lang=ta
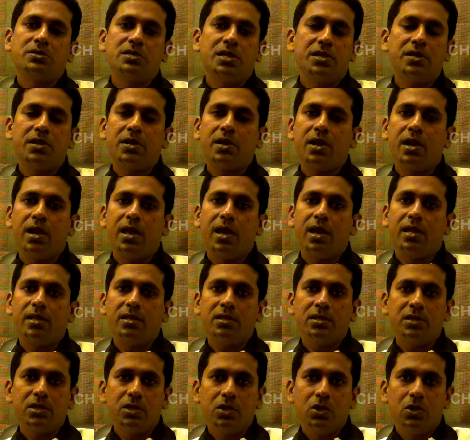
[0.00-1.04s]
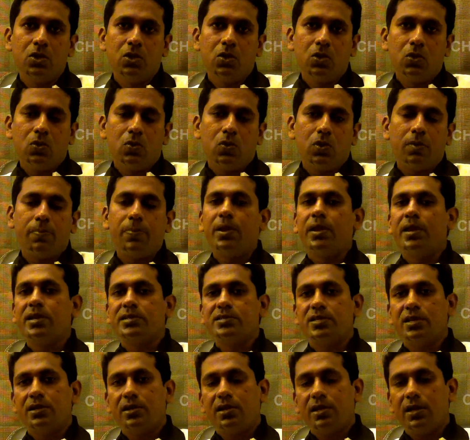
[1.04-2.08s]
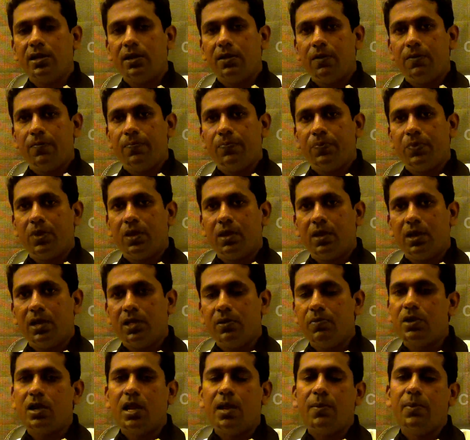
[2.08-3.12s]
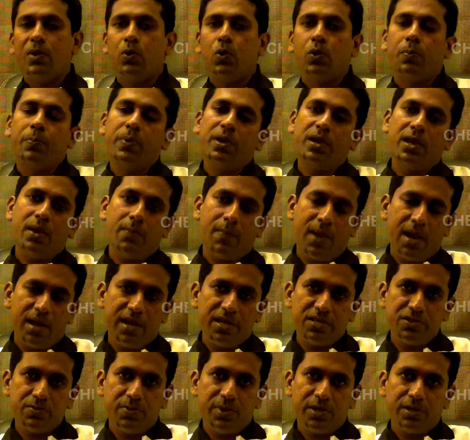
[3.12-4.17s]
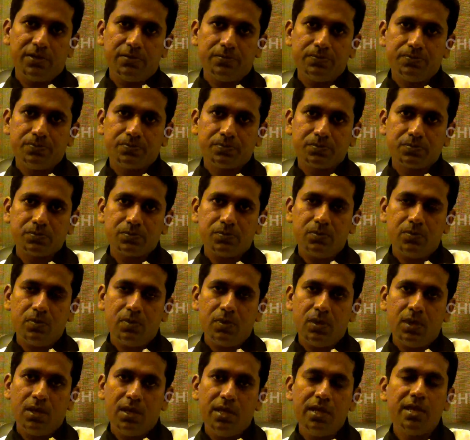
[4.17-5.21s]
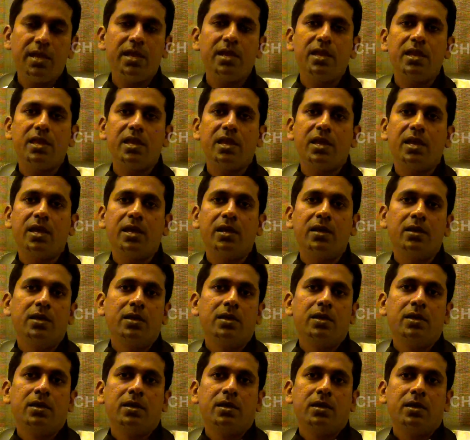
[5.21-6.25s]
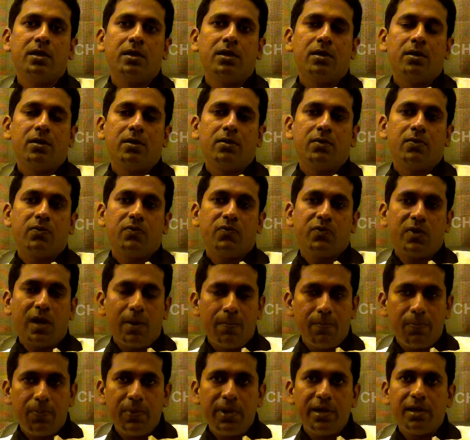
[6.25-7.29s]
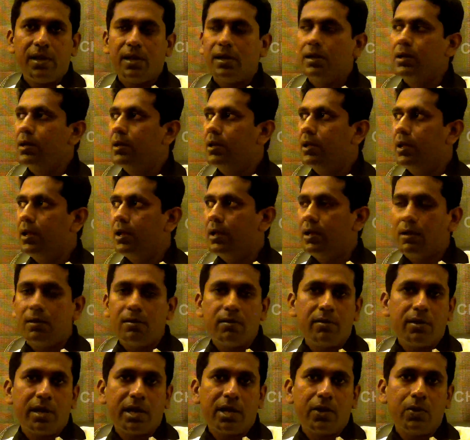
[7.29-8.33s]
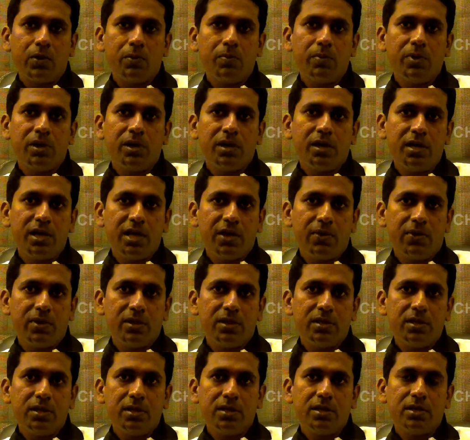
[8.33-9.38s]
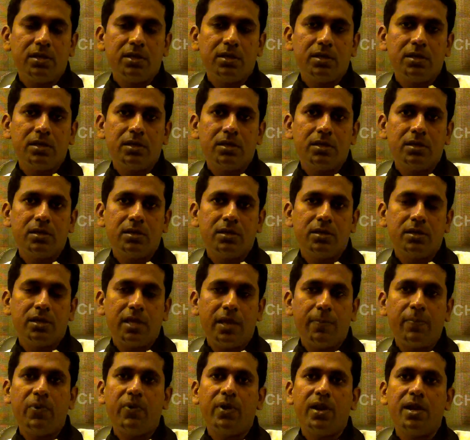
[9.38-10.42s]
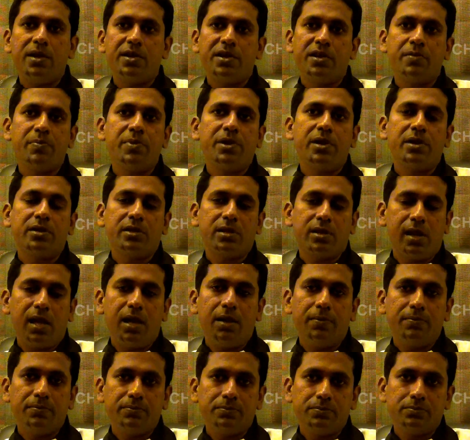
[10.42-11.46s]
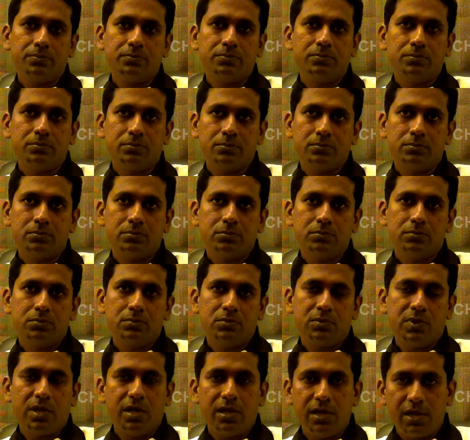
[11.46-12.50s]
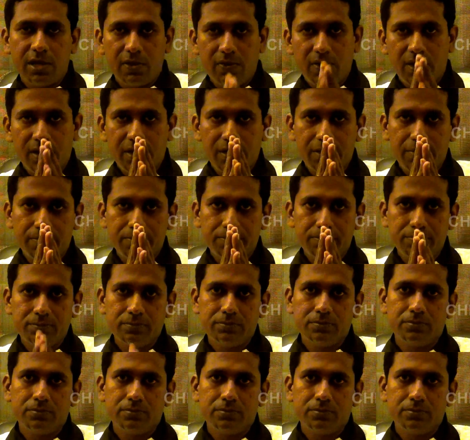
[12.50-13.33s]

சென்டர் கிடையாது ஒரு பெரிய சென்டர் அது மட்டும் இல்லாமல் ஒரு பெரிய மேனேஜ்மெண்ட் இங்கே நீங்கள் கம்ப்ளீட் ரெக்ரூட்மெண்ட்டுக்கு நீங்கள் வந்து எப்போ வேணால் ட்ரீட்மெண்ட் எடுத்துக்கலாம் நன்றி வணக்கம்